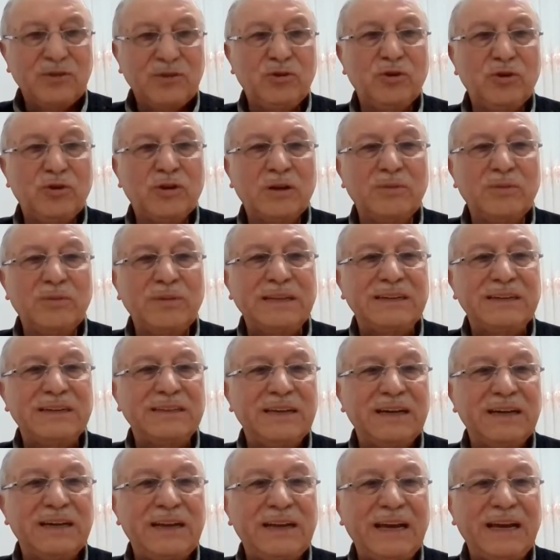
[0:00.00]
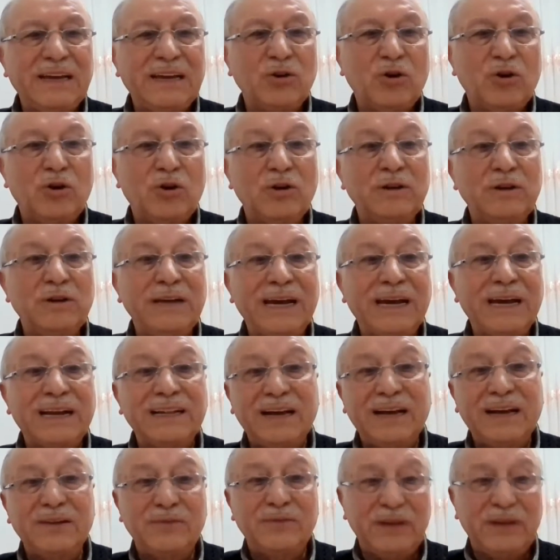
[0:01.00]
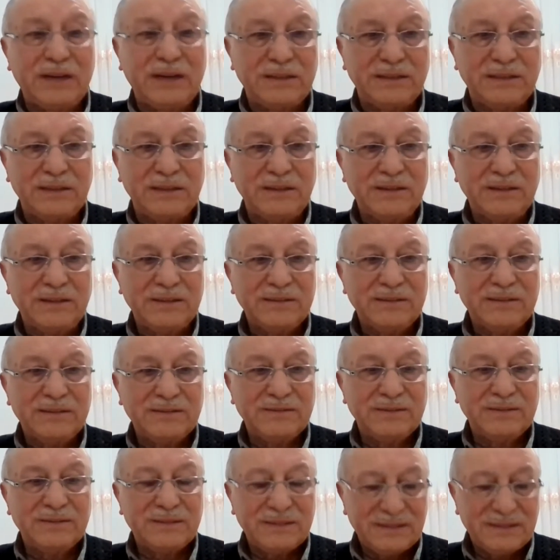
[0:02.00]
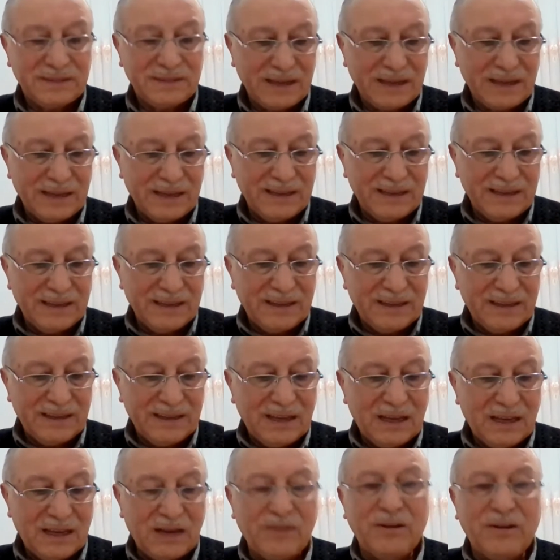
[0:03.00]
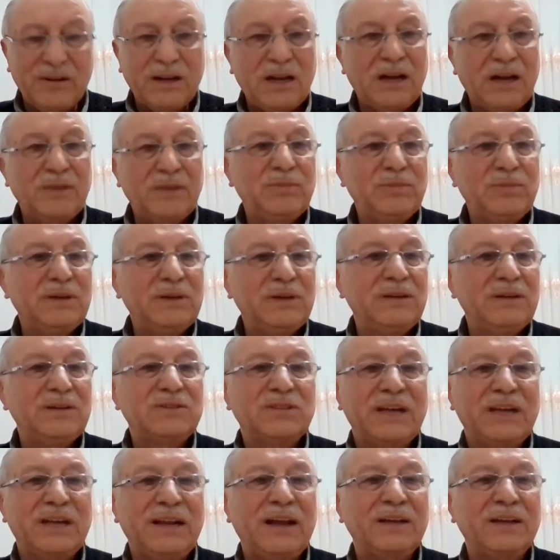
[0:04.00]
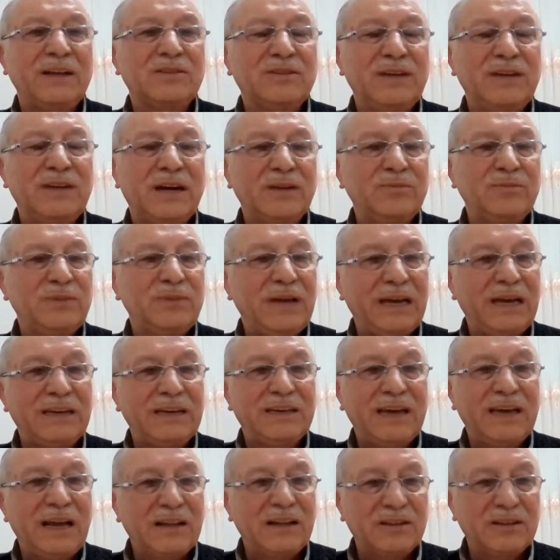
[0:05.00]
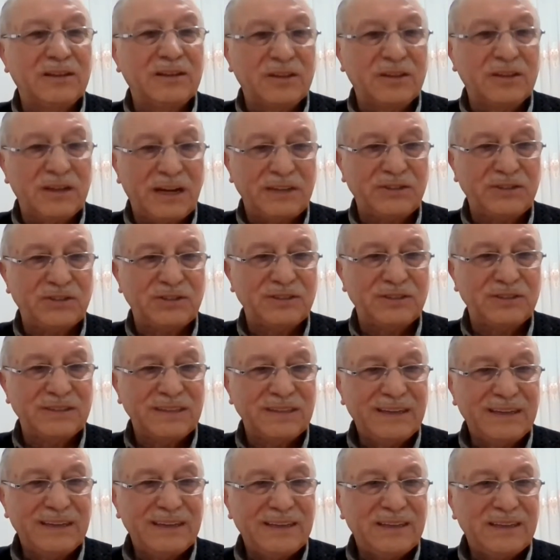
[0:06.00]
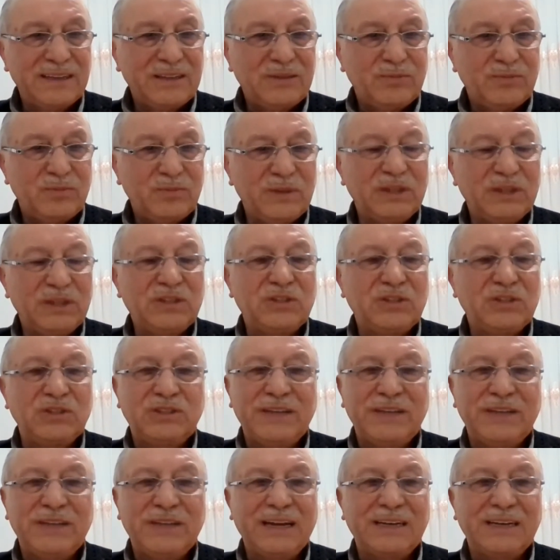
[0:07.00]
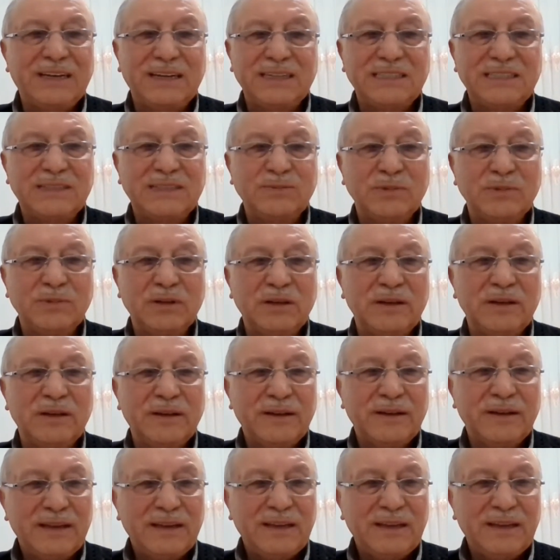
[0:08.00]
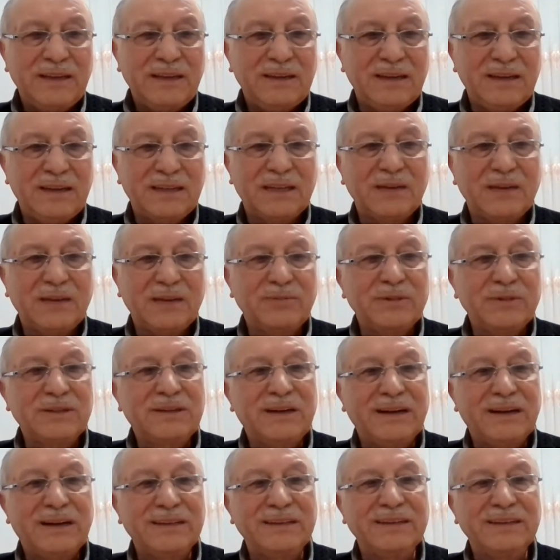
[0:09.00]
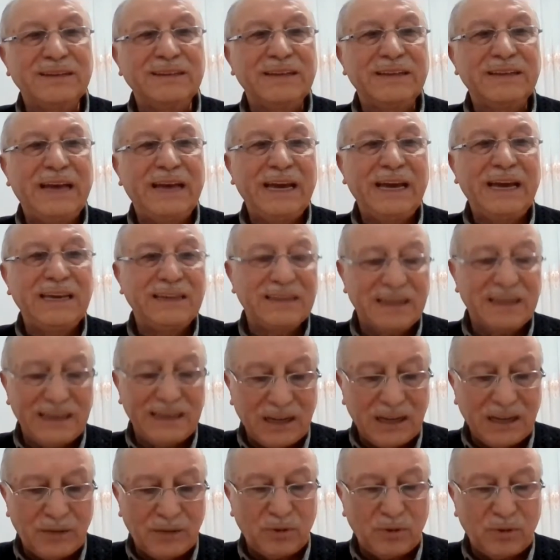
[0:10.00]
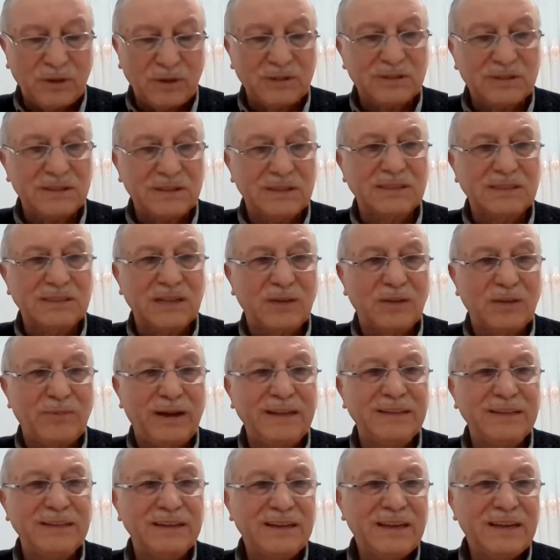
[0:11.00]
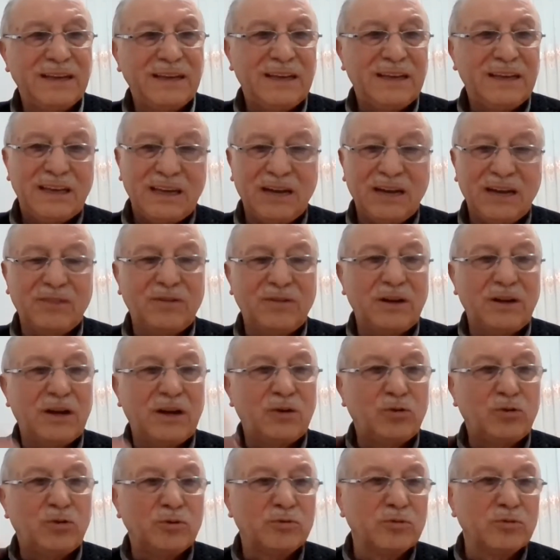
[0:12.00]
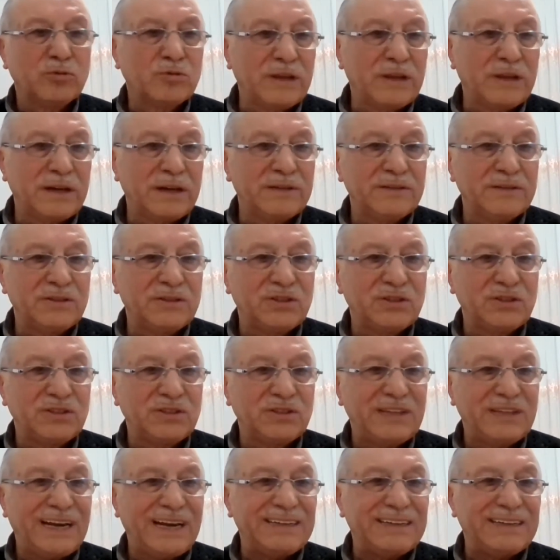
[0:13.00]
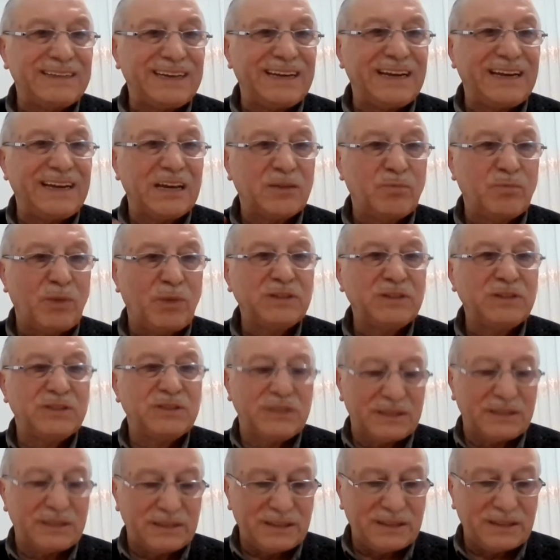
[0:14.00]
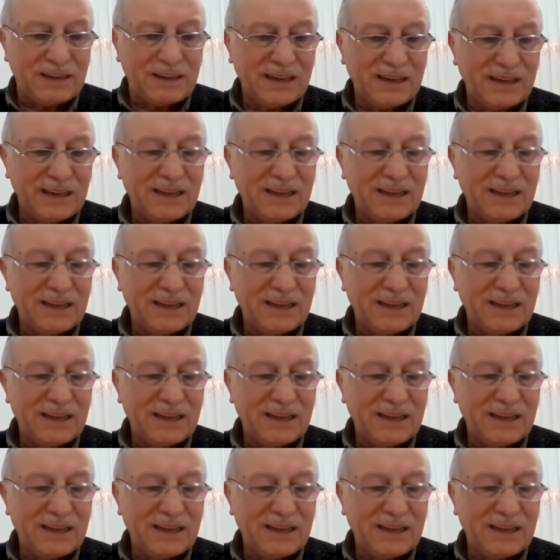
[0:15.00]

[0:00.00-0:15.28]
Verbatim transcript: görebilir diyerek örnekler verdi. Evvela bir sanatkar, bir heykeltıraş bir çiçek resmi ya da bir kadın heykeli yapmak istediği zaman evvela hudutlarını çizer diyerek başladı.